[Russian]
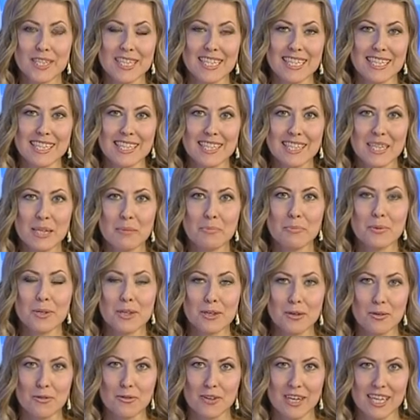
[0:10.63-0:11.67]
середина
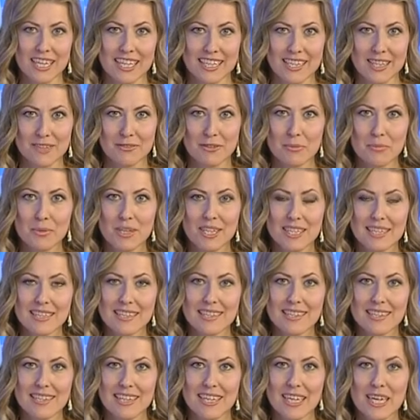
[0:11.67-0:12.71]
первого летнего
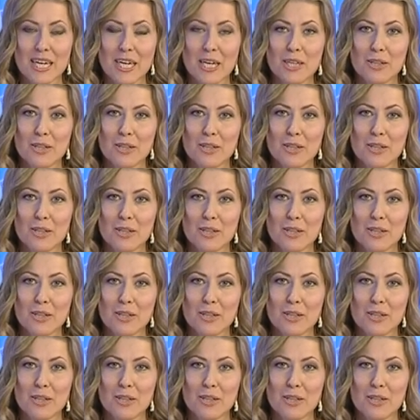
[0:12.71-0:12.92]
месяца,